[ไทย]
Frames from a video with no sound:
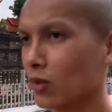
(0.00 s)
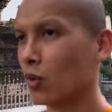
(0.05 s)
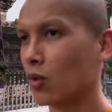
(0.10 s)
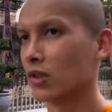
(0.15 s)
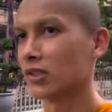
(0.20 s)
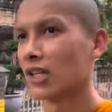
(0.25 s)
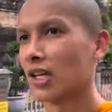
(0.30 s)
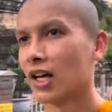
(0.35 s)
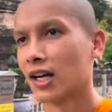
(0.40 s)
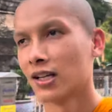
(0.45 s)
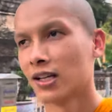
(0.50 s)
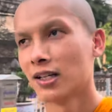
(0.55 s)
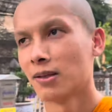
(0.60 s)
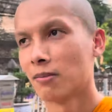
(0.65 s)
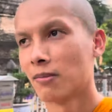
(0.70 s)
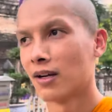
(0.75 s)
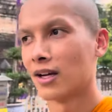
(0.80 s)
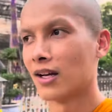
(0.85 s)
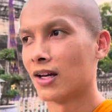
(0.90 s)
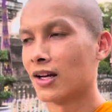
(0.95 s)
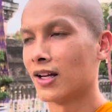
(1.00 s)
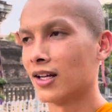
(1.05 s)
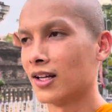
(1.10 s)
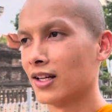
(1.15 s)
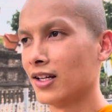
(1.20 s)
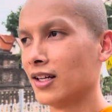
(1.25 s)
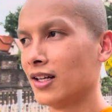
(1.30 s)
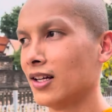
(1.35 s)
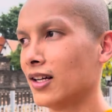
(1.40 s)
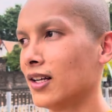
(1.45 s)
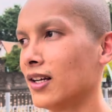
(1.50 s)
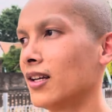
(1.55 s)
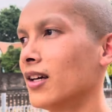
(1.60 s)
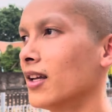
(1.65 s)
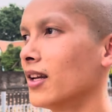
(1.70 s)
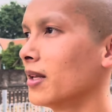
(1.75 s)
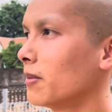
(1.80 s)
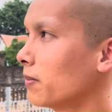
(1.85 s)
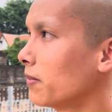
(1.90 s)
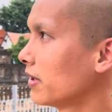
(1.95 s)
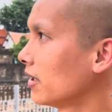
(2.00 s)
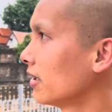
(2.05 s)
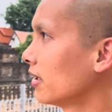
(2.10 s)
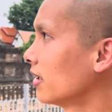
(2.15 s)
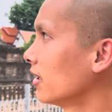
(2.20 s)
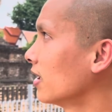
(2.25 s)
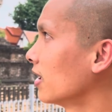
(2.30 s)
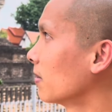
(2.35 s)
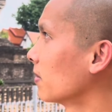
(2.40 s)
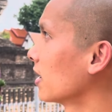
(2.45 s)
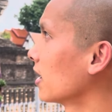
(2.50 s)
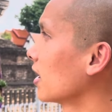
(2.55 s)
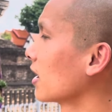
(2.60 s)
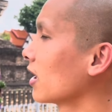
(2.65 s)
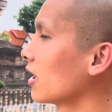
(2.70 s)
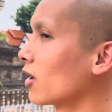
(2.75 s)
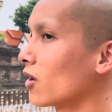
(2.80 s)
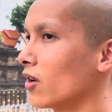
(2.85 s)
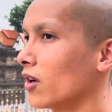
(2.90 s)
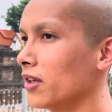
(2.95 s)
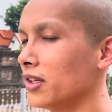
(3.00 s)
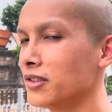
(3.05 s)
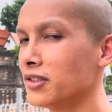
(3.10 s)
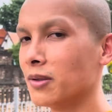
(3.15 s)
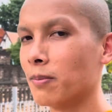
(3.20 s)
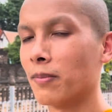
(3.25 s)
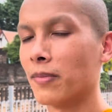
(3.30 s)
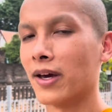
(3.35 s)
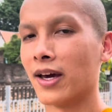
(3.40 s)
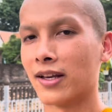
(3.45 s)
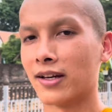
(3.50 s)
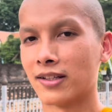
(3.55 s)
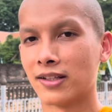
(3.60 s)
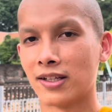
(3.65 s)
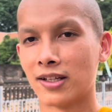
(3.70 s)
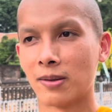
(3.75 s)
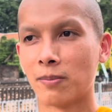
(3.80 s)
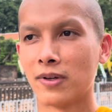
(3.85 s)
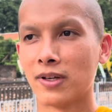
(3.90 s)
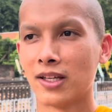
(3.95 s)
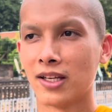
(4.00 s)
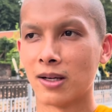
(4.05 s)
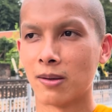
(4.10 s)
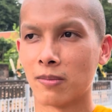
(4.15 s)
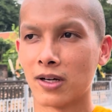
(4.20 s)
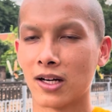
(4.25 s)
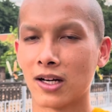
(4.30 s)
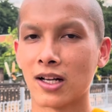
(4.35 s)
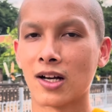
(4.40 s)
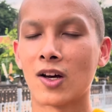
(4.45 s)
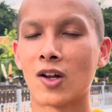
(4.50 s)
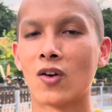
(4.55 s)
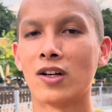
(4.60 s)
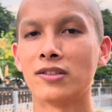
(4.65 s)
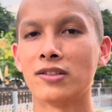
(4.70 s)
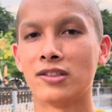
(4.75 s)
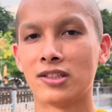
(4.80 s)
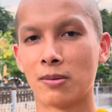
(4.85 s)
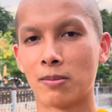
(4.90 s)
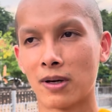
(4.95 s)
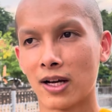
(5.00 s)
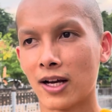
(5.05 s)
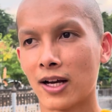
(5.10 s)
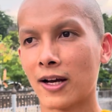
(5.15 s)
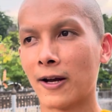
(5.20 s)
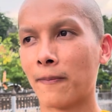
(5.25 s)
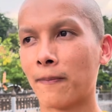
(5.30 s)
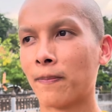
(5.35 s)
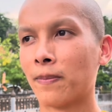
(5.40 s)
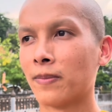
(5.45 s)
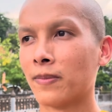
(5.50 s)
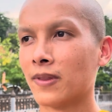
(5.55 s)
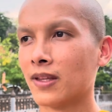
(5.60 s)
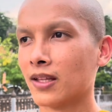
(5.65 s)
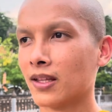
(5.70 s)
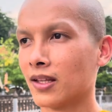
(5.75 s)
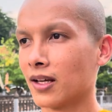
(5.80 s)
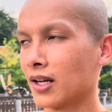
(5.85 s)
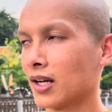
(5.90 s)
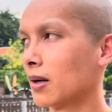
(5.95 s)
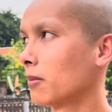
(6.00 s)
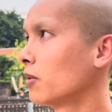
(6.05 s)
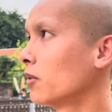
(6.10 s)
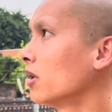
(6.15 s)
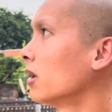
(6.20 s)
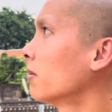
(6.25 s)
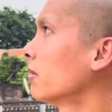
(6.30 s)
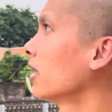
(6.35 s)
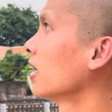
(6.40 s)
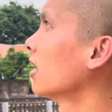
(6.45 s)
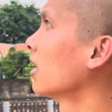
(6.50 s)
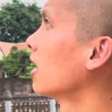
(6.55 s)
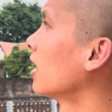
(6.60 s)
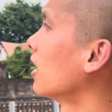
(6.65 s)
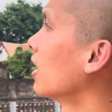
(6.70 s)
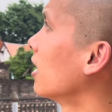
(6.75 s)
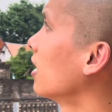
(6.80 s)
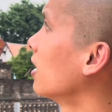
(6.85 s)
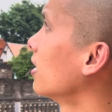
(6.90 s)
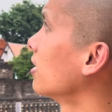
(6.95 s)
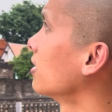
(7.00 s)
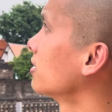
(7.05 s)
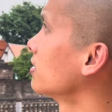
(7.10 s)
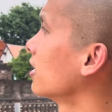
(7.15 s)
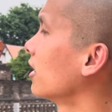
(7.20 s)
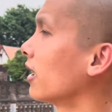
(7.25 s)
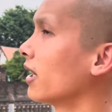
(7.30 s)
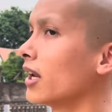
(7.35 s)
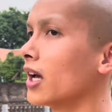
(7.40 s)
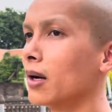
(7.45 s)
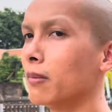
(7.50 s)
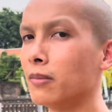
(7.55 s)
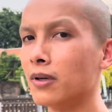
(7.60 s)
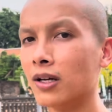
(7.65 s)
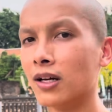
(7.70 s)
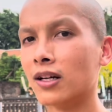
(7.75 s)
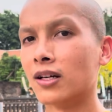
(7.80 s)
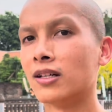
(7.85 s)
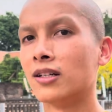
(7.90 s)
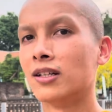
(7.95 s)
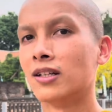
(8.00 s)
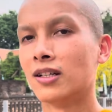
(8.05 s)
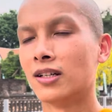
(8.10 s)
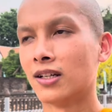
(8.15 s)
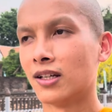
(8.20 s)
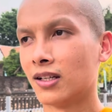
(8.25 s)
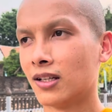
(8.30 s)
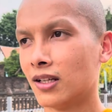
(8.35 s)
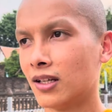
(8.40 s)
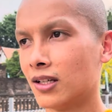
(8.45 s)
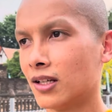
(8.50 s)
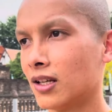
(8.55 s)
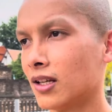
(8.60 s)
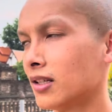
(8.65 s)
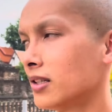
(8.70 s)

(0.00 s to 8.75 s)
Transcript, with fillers: ถูกสร้างขึ้นมานะในปี 1928 ถึงปี 1945นะครับโดยพระยาแสนนาเมืองนะ